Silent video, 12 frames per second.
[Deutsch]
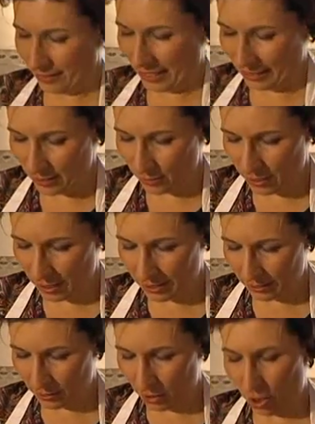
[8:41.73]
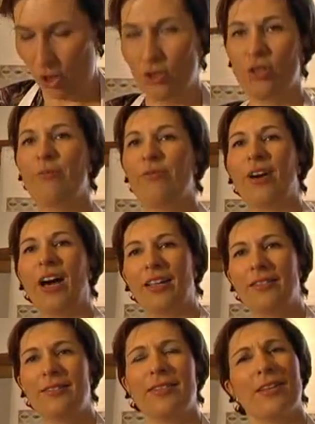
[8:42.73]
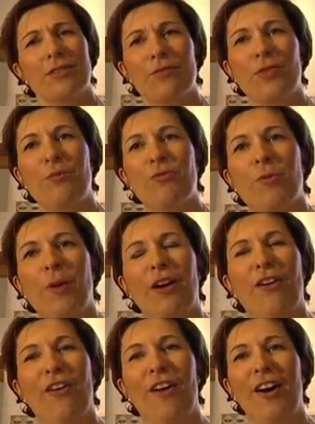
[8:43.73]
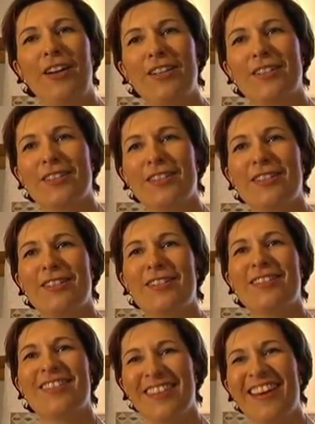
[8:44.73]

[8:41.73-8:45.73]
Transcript: Kennst du diesen Koch Tom Franz? Hast du von dem schon mal gehört? Das ja.